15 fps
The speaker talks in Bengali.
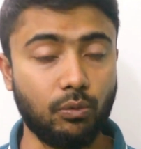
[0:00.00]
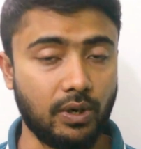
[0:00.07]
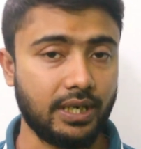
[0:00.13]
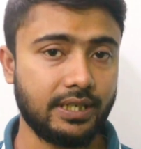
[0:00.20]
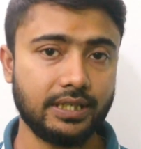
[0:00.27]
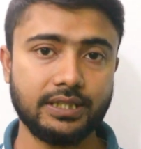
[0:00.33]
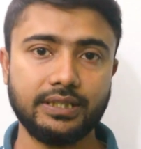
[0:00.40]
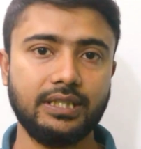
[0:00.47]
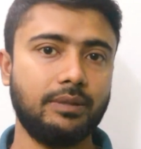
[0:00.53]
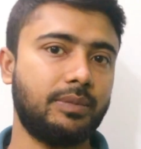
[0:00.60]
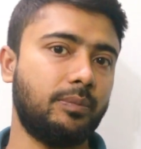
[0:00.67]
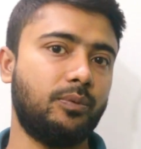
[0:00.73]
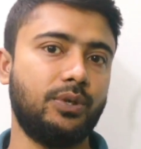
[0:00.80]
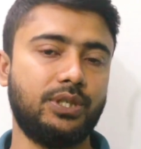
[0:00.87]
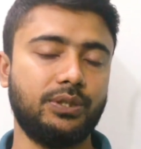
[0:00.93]
ওয়ার্ডটার সাথে
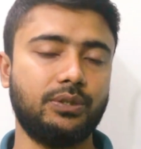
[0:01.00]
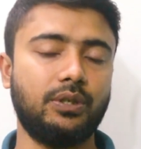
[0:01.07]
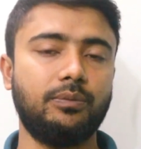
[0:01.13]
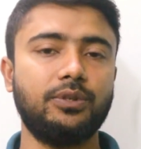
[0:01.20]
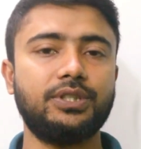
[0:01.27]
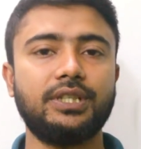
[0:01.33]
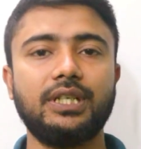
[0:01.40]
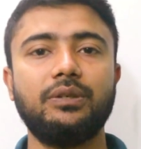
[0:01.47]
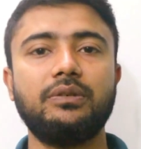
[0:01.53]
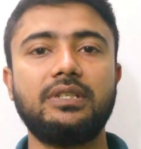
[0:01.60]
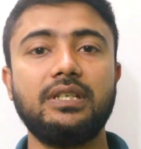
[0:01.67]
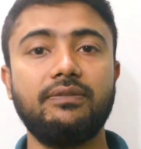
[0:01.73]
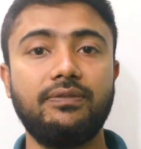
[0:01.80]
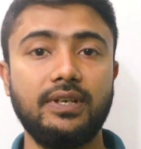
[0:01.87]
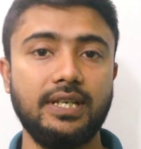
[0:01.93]
আমরা পরিচিত হব সেটা
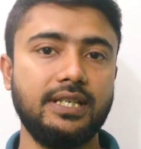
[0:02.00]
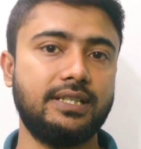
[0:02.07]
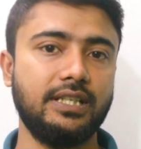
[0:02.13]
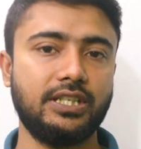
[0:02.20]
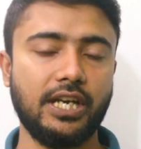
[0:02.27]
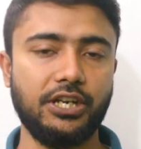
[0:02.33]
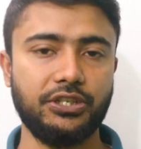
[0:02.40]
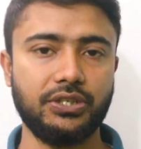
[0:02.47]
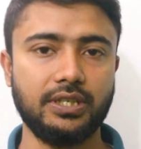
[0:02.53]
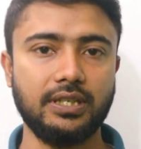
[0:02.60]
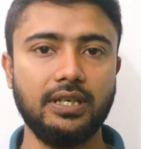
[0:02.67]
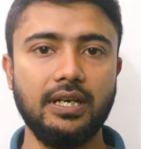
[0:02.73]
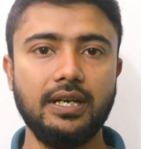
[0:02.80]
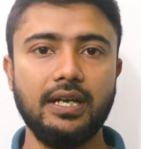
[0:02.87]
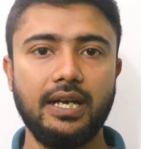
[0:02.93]
হচ্ছে ফেলিসিটেশন
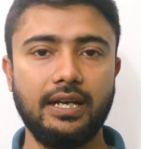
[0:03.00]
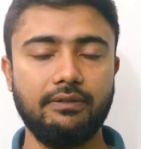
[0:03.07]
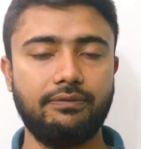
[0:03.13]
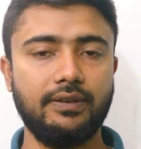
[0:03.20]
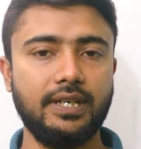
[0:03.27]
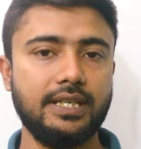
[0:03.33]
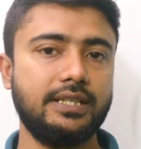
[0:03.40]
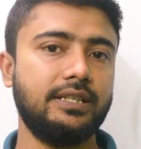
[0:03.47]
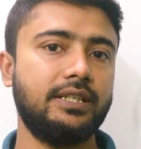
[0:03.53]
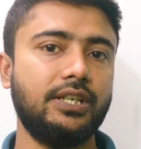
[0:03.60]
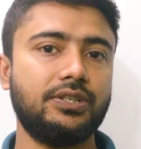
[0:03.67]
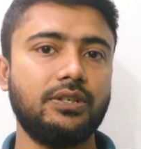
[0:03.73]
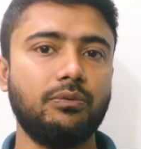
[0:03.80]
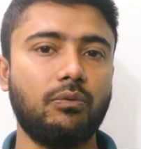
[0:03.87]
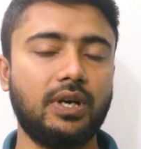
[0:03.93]
এই
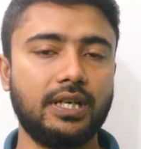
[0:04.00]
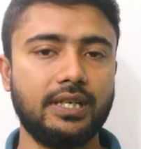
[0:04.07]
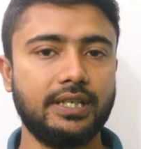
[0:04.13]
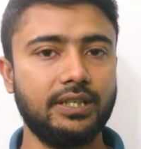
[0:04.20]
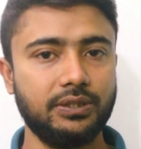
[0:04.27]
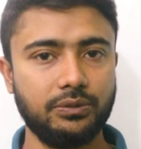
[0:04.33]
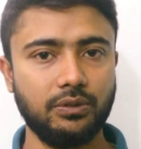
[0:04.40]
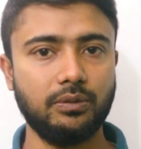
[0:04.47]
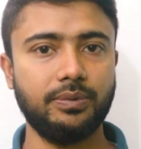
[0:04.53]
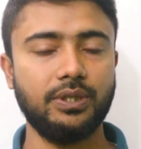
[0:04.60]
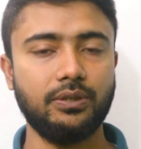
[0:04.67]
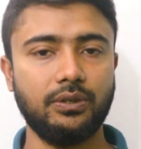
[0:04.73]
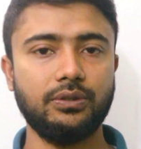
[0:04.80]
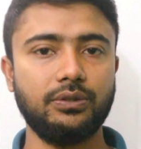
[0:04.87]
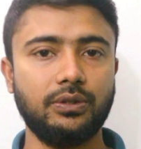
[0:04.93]
ফেলিসিটেশন ওয়ার্ডটা কিন্তু
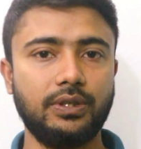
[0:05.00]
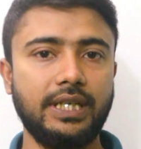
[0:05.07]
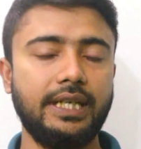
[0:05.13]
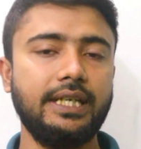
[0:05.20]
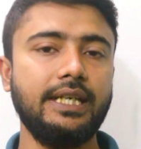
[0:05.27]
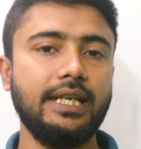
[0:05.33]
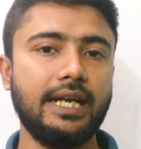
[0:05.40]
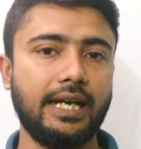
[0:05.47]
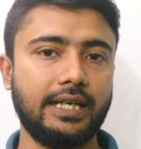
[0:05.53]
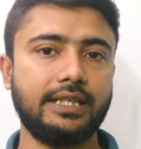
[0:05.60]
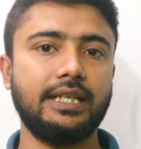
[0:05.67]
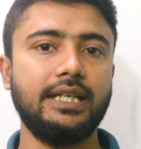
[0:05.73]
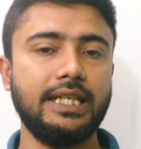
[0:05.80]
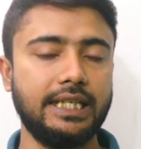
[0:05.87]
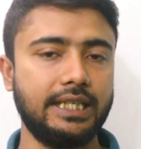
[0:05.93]
অভিনন্দনেরই
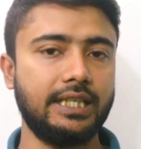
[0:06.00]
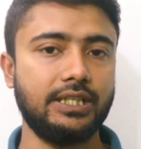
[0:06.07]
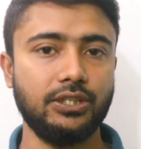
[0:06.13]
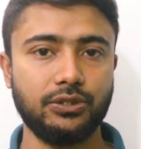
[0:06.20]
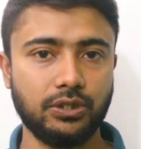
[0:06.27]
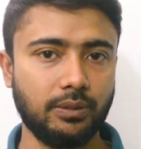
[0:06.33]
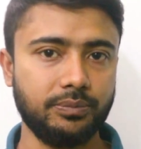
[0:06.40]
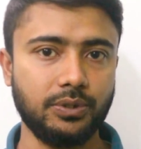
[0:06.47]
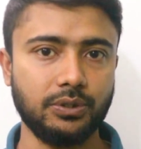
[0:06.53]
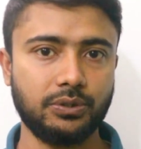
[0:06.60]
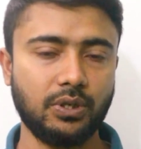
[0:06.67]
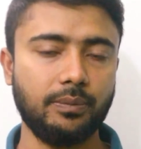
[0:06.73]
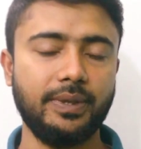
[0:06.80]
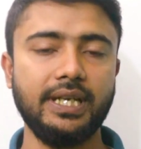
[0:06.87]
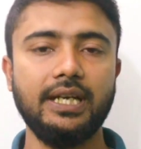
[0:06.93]
একটা ইংরেজি শব্দ
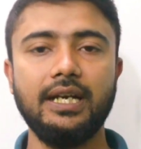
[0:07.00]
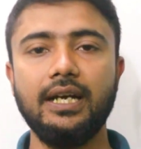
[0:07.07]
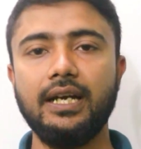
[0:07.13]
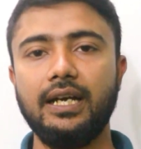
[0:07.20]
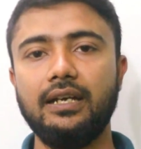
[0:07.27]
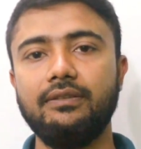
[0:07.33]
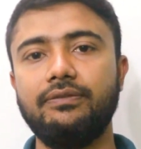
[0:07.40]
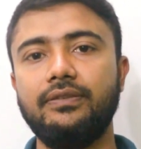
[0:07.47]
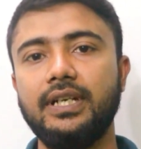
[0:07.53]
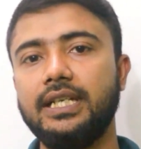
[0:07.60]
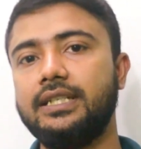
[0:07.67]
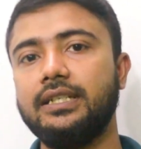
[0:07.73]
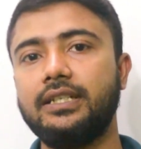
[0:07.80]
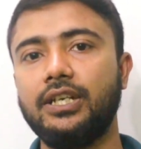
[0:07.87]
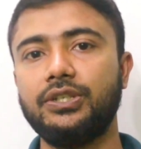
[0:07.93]
তবে এই
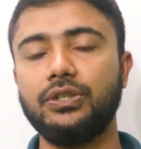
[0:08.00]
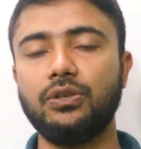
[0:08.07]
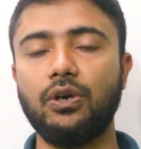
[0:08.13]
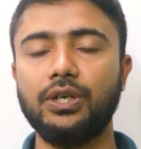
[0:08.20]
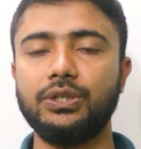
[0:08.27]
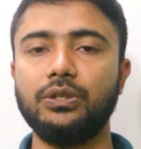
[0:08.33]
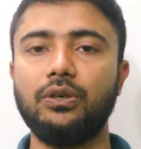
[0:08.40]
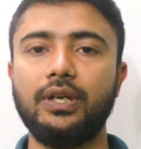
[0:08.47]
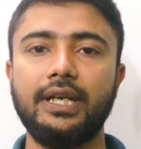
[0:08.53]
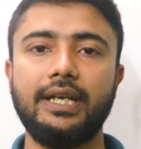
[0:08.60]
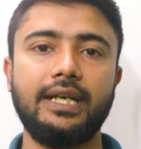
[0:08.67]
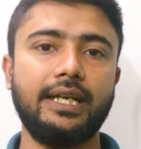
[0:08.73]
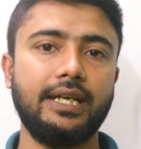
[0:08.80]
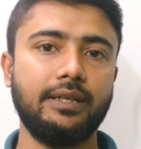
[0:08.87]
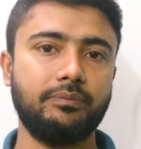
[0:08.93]
ফেলিসিটেশন হয়তো
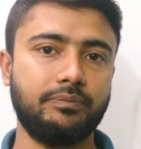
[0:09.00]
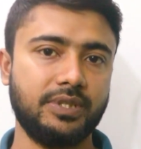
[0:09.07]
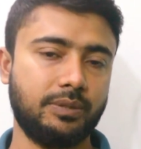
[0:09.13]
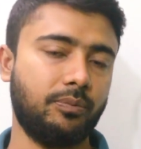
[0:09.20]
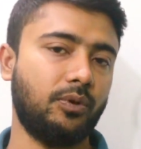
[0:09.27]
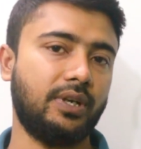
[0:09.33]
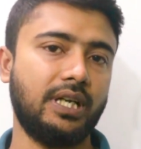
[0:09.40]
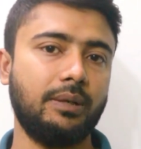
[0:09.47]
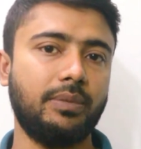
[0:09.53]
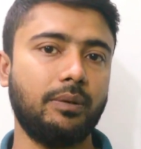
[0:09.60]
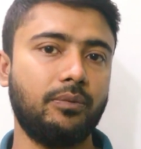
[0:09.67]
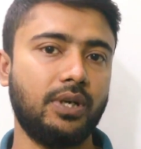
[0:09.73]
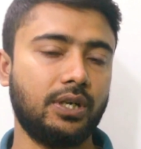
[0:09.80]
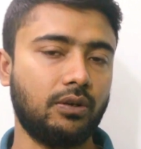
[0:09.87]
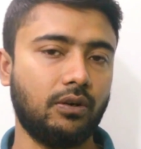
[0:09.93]
অনেকে স্পোকেনে
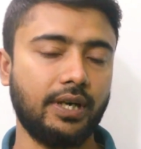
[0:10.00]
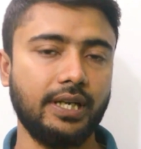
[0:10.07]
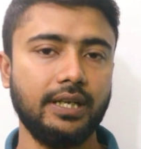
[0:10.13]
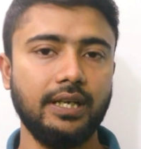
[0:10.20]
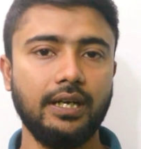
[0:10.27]
ব্যবহার করে